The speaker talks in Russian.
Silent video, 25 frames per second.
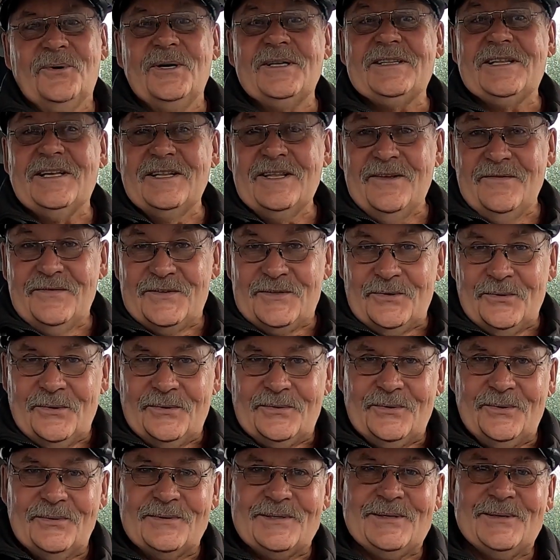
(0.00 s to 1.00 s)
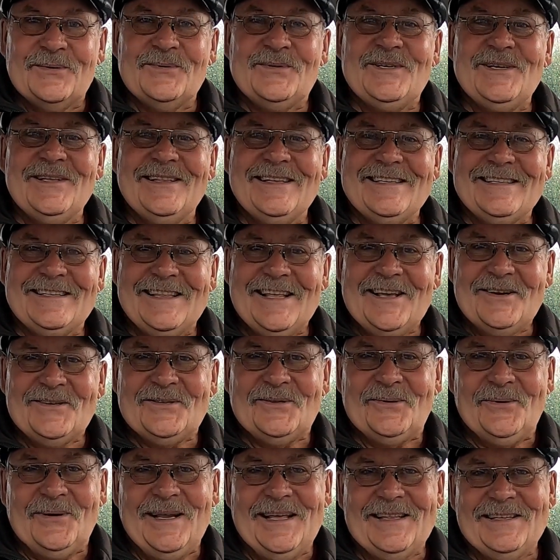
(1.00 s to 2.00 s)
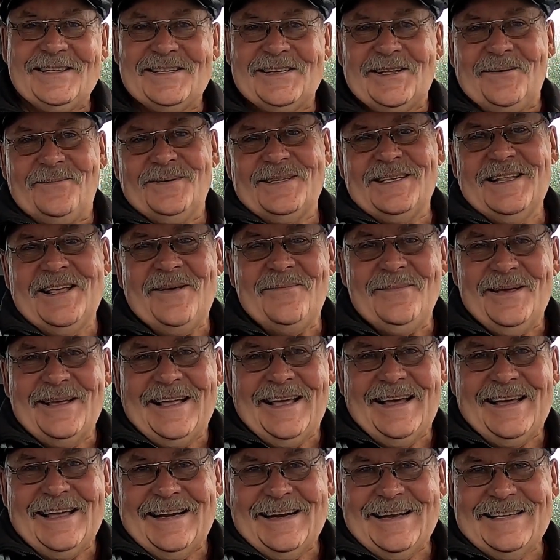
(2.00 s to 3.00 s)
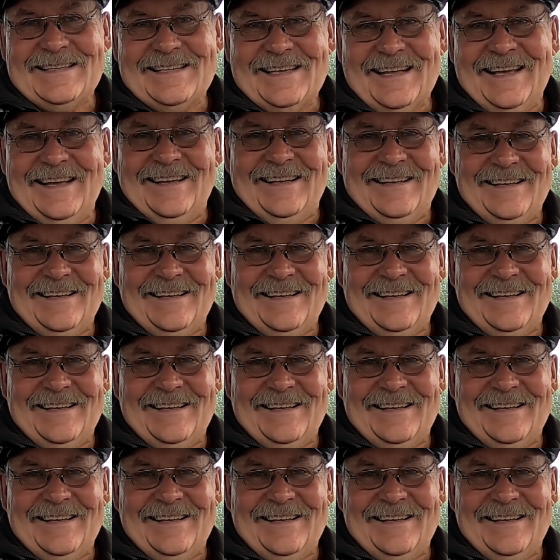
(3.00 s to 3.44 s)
Но это не все. Тут случилось так, что рядышком с нами как раз